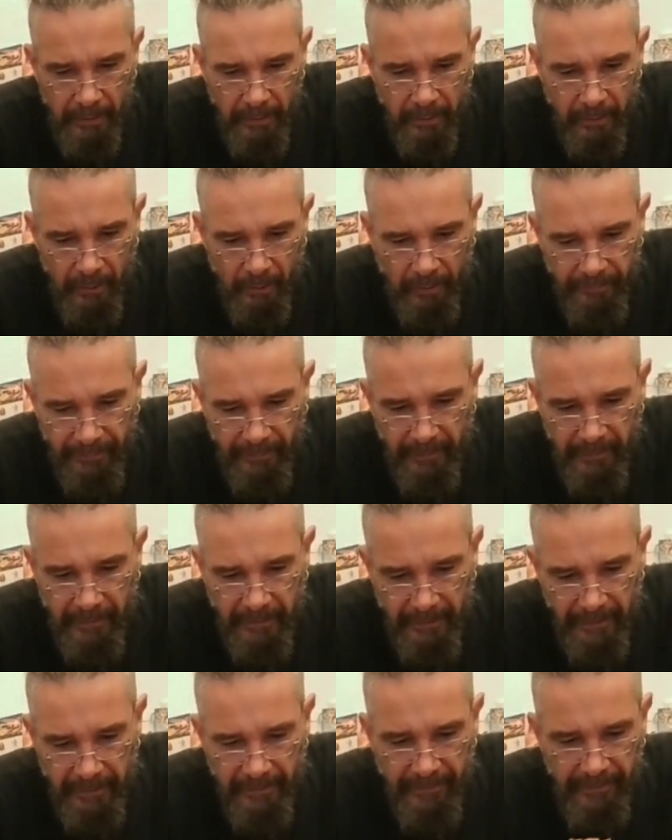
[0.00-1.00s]
Und
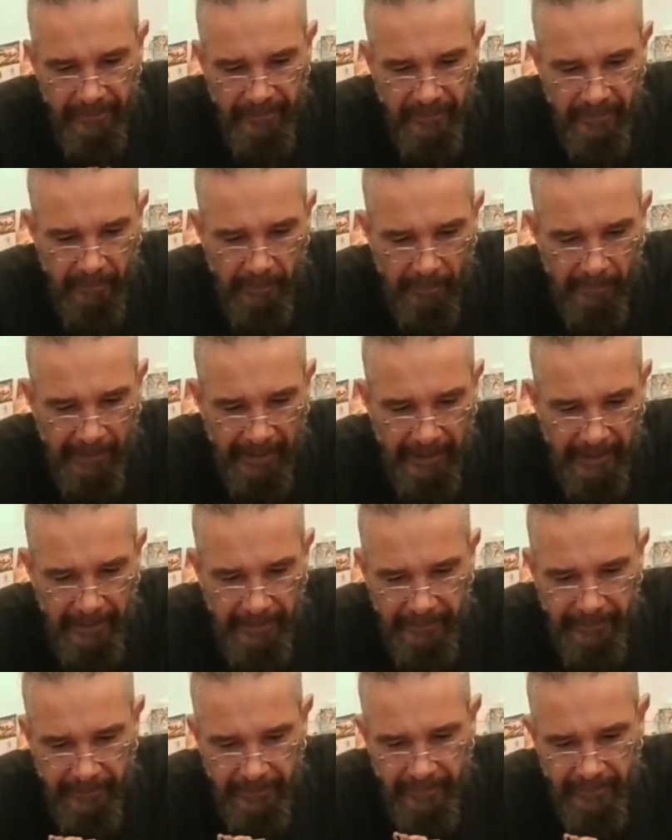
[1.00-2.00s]
äh, sind wir mal
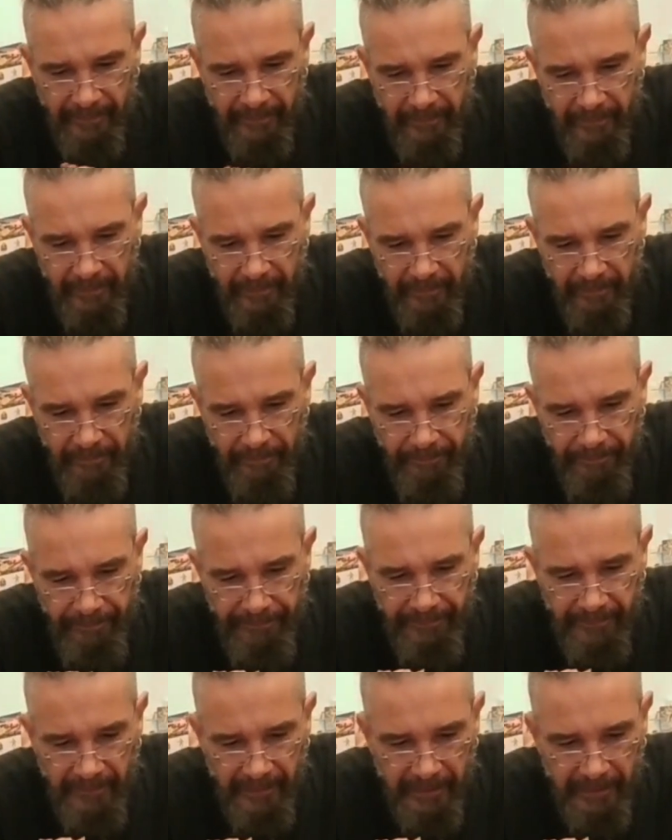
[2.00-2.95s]
ehrlich, also ähm,